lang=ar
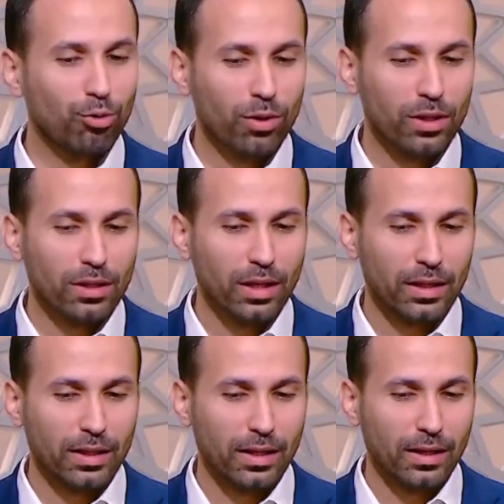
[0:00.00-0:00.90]
قلته ان
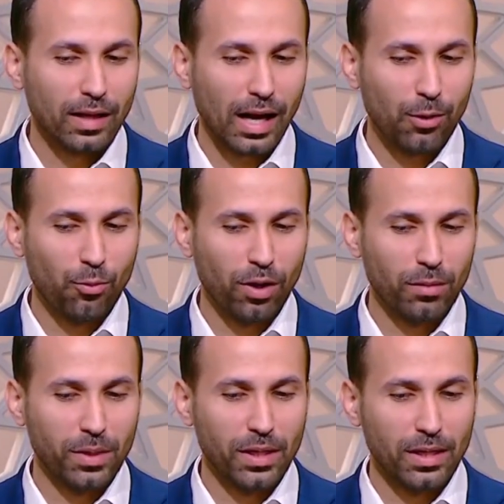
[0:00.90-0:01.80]
احنا نتحول
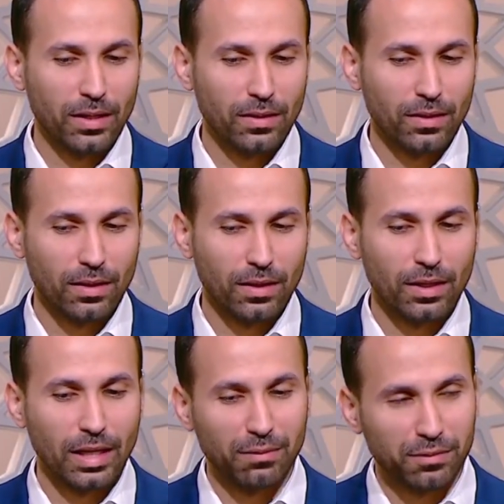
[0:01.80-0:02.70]
من ان
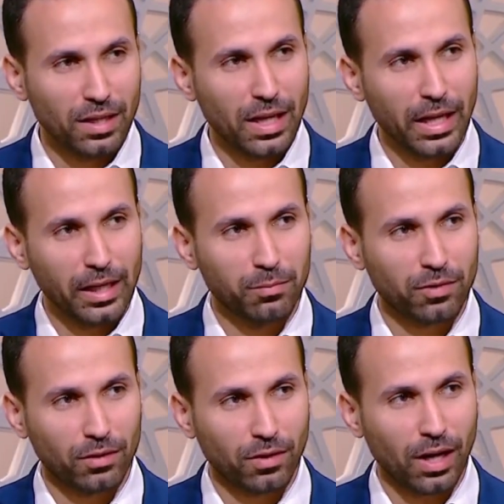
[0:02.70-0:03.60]
نفسنا هي اللي
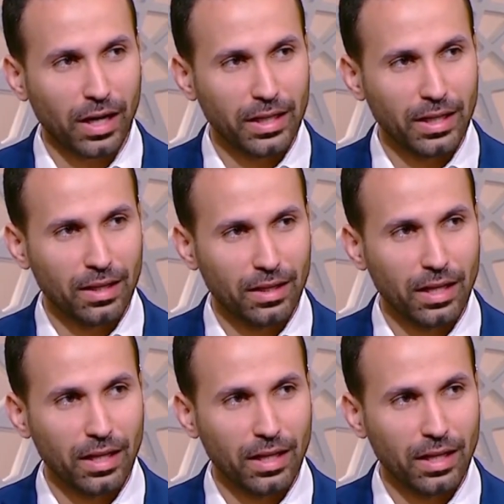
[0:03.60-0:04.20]
مسيطره علينا